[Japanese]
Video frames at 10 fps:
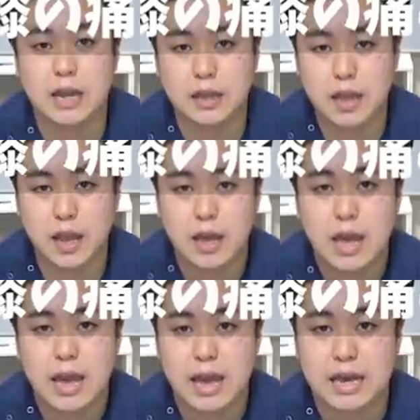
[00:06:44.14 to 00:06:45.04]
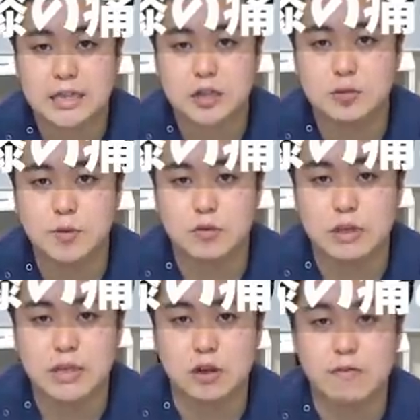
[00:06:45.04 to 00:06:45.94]
態で、足首を
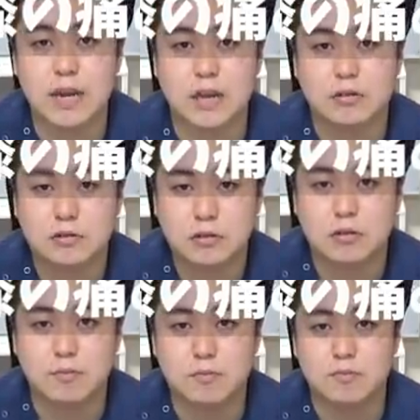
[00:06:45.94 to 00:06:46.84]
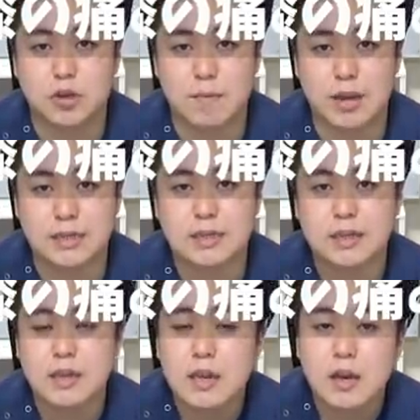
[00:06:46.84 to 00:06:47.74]
ですね上にクッと向けます。
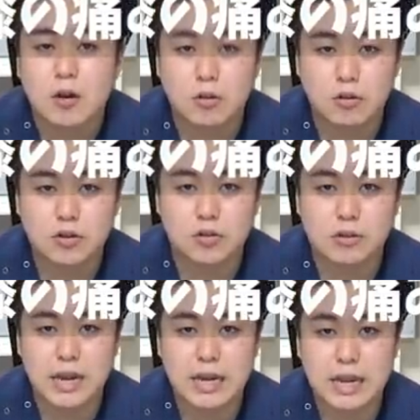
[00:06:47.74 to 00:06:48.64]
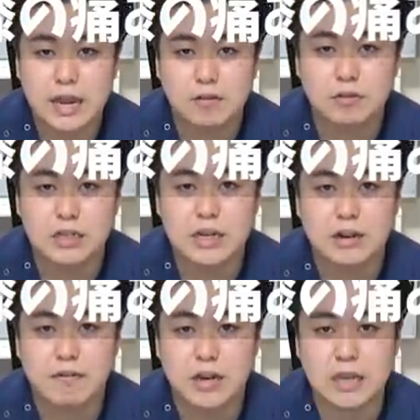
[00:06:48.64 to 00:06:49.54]
この状態で内
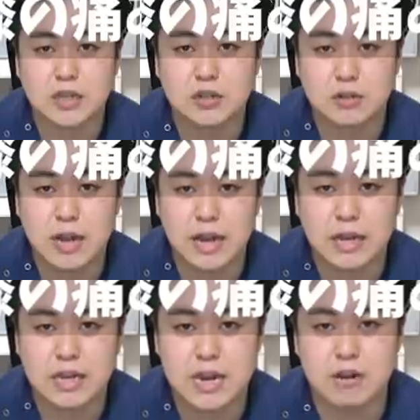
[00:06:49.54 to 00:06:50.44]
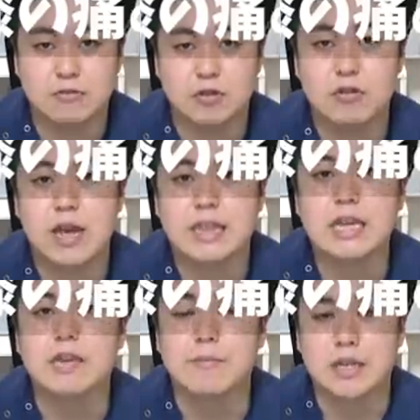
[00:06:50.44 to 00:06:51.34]
側に10回ひねる運動をやっ
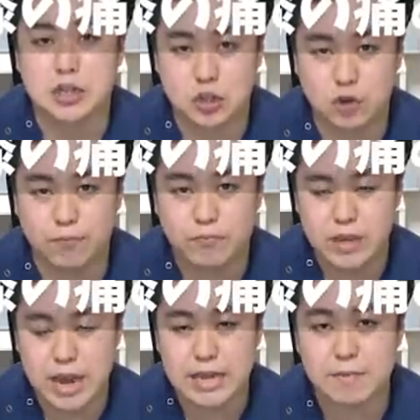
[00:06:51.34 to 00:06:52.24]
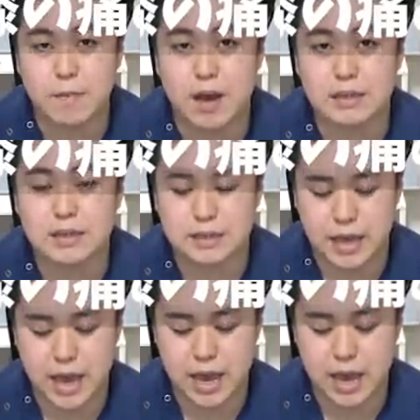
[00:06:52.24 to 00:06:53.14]
ていきましょう。ではいきます。
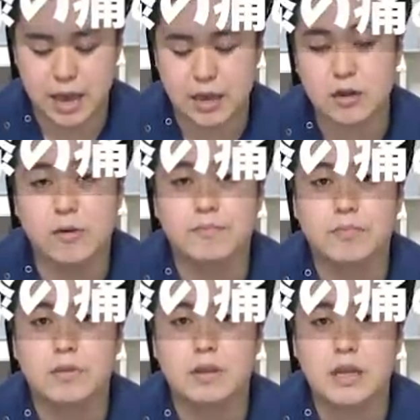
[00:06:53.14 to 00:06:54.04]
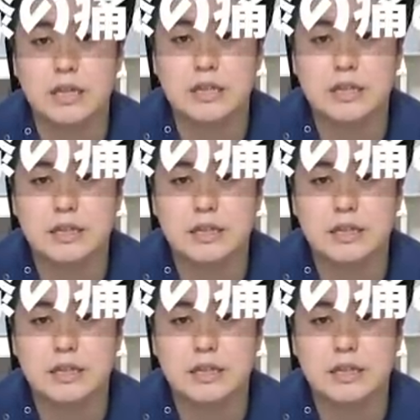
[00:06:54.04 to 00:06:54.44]
せーの、1、